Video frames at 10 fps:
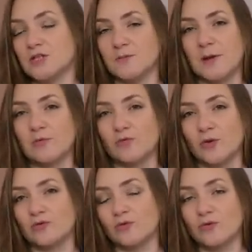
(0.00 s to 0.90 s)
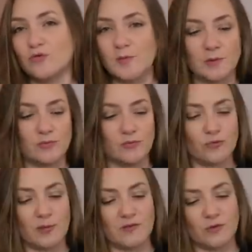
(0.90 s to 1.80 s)
J'ai pas besoin de recouper
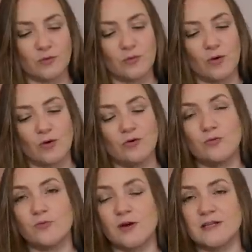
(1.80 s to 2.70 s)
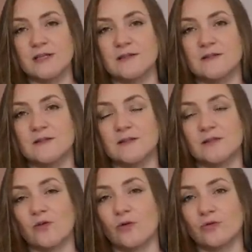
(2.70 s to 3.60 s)
plus parce que euh, le poignet ici
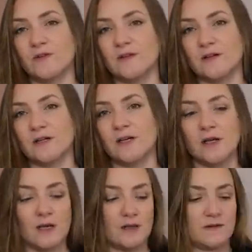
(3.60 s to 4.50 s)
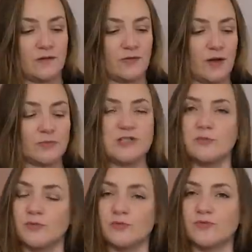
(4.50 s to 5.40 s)
étant resserré, ça fait un
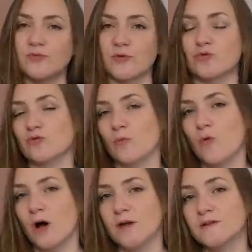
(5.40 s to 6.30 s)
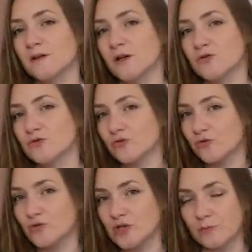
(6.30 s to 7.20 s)
petit peu bouffant sur moi. C'est quelque
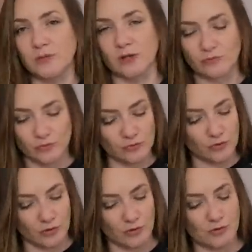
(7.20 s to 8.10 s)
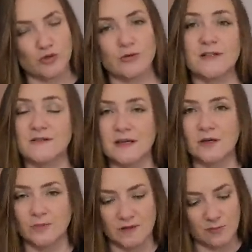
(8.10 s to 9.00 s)
chose que j'aime bien. Donc je laisserai
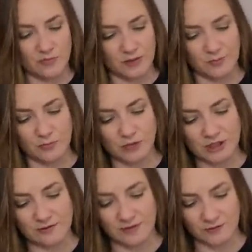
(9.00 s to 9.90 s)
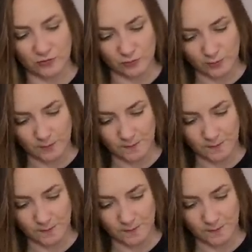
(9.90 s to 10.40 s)
comme ça pour les prochaines versions.